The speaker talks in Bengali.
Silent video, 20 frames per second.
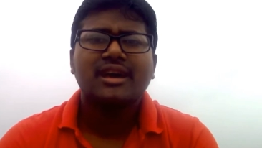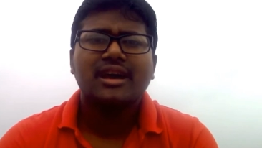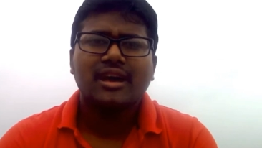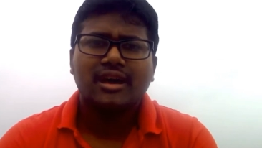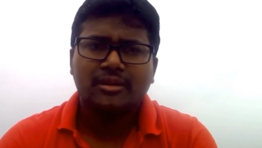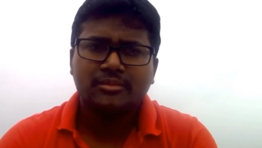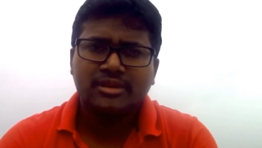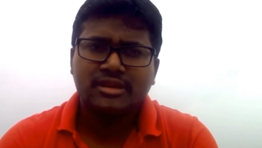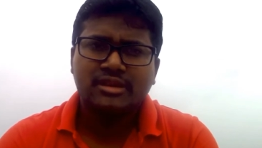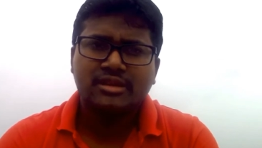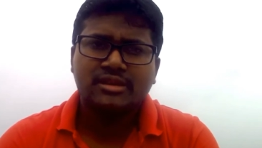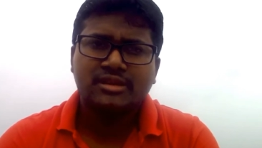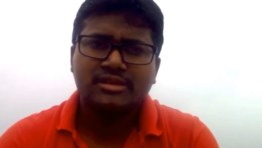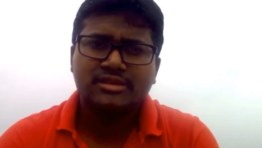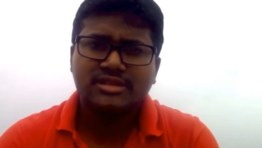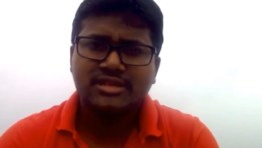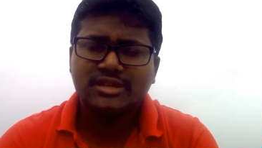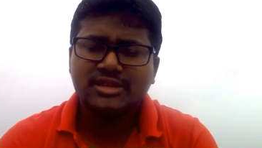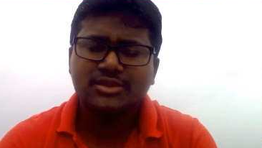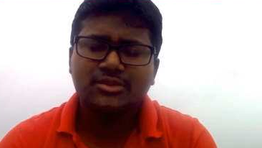আমি
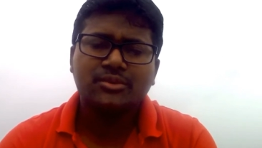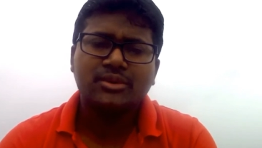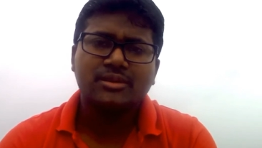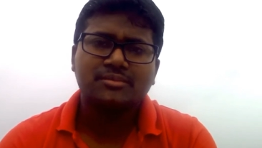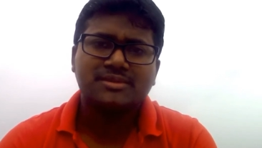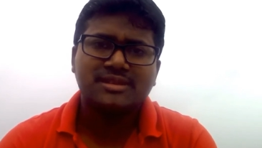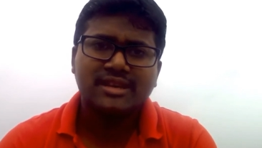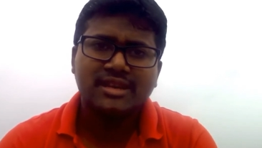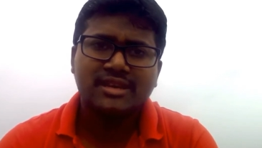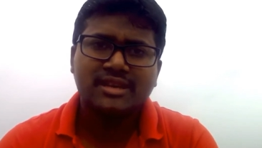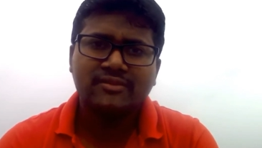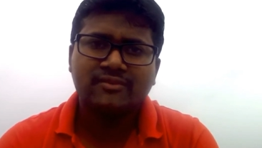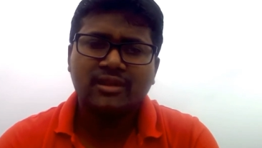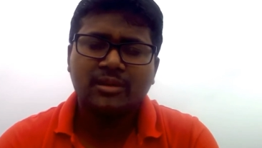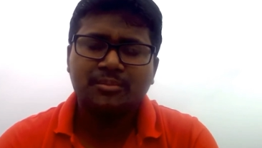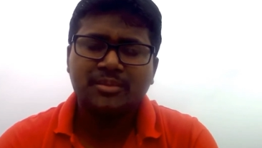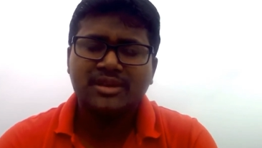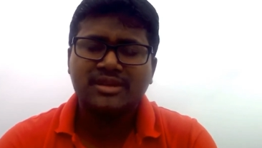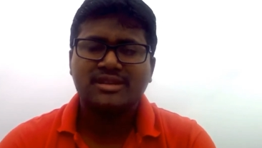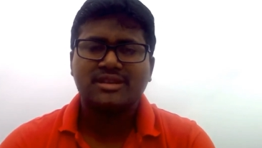যেহেতু ওয়েবসাইট
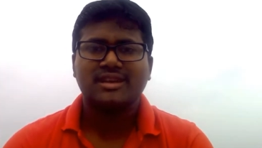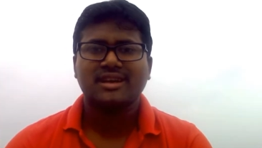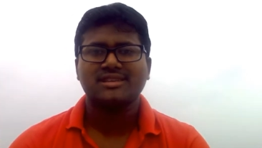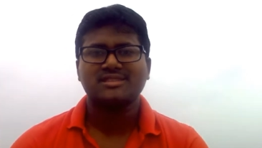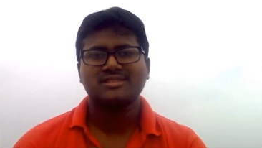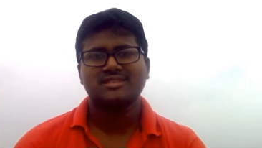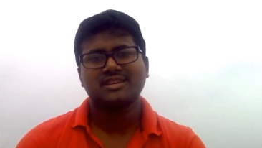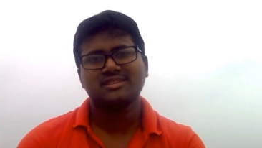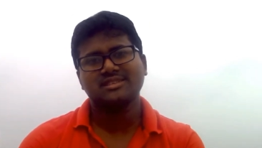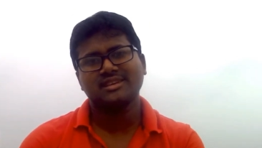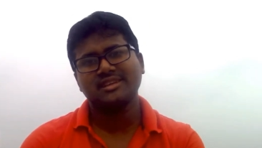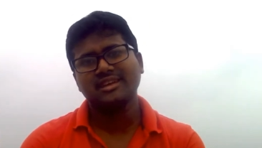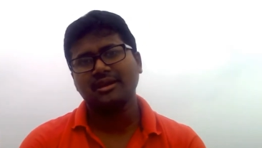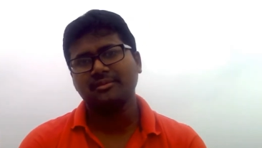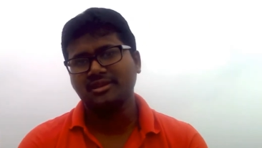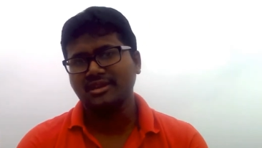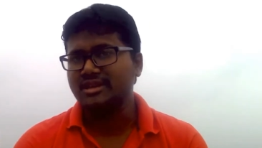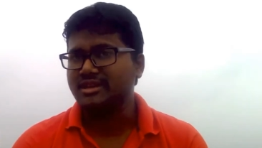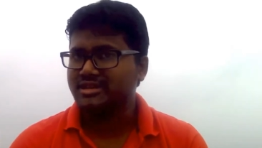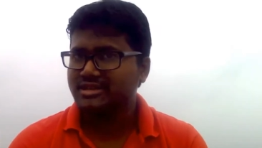ডেভেলপমেন্টের কাজটা জানি আমি
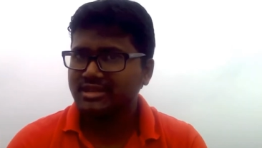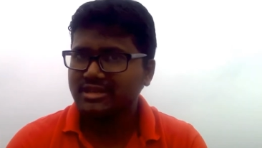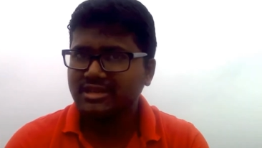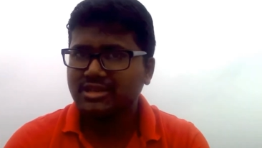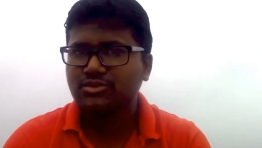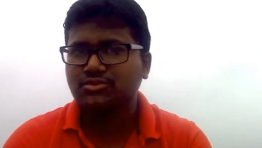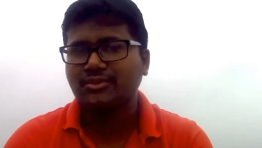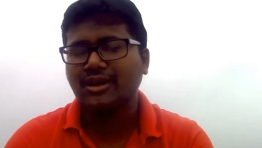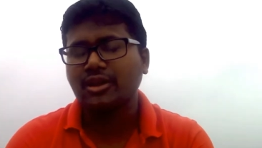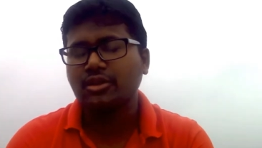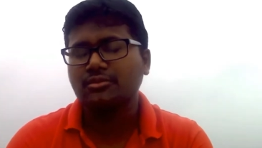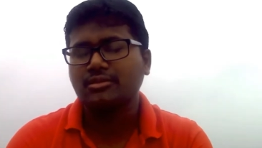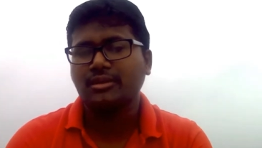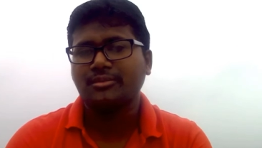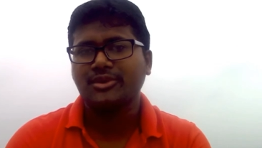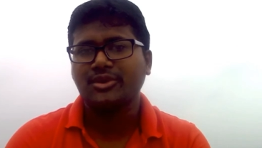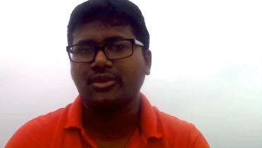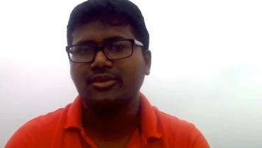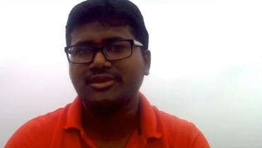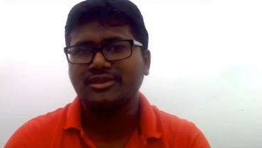এটি একটু ভালোভাবে
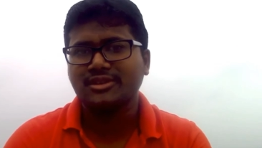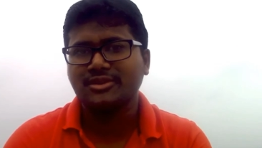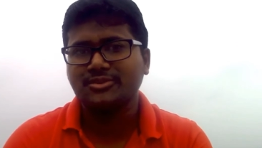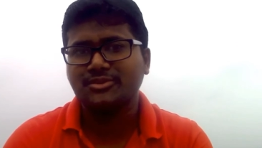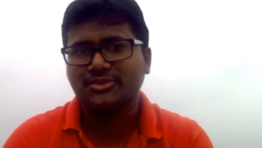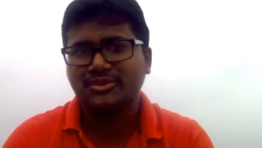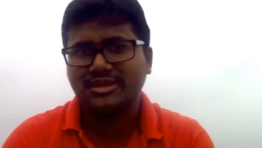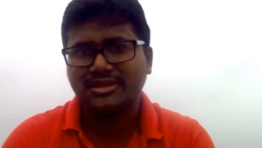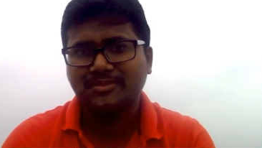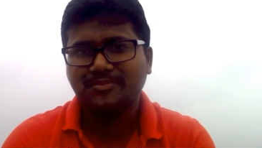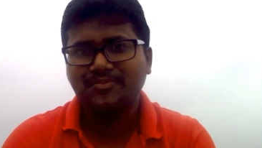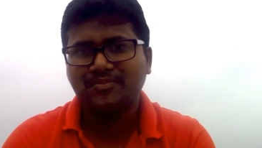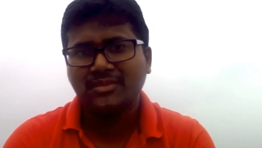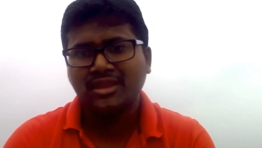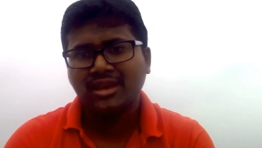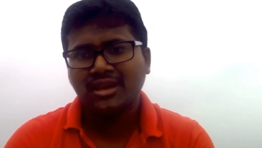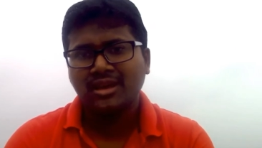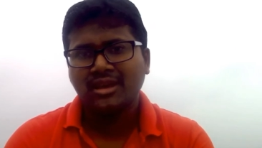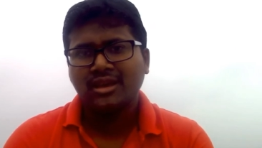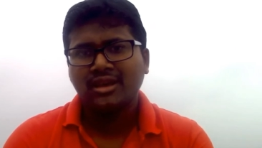কন্টিনিউ করি
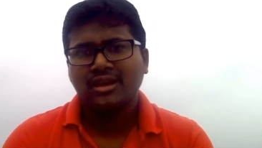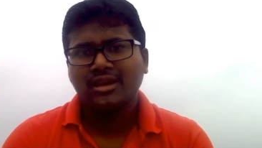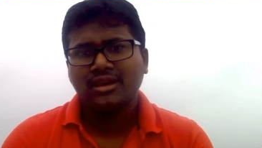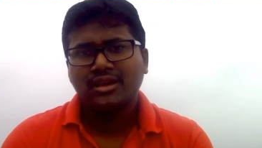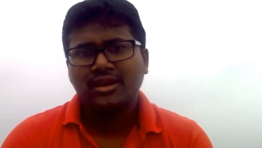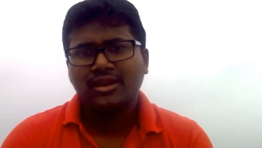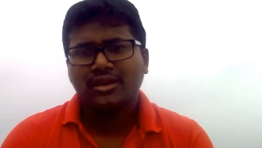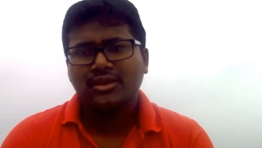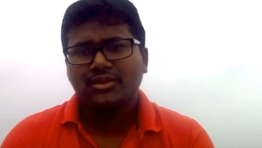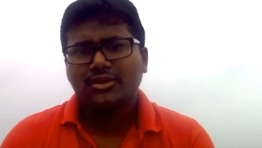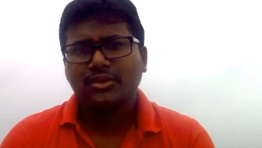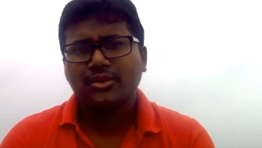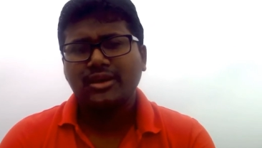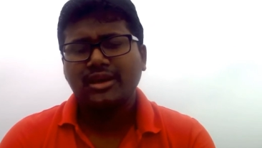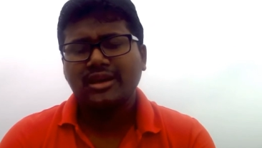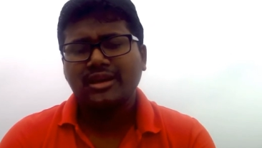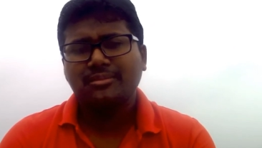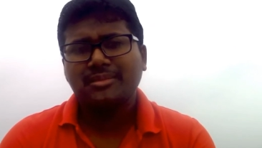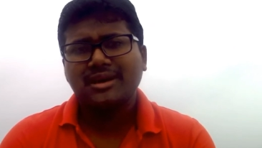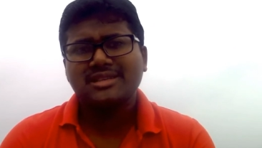তো এর
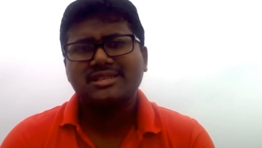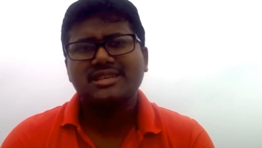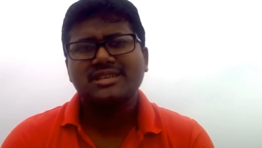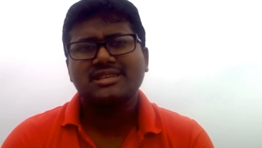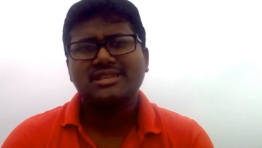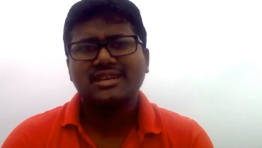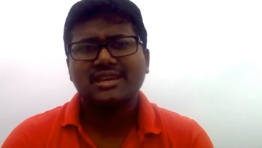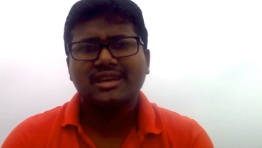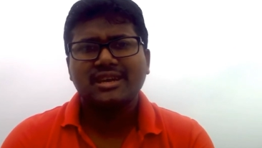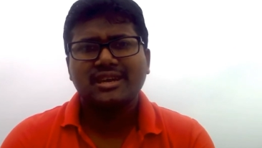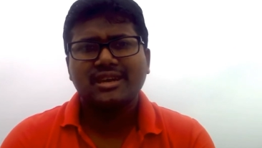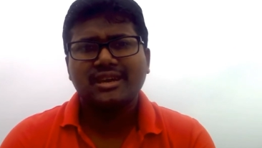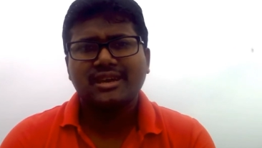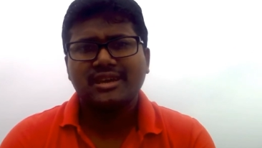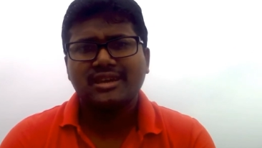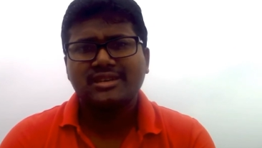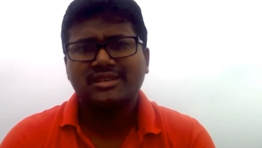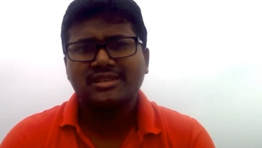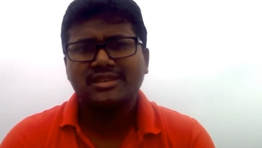মাঝে সে একটি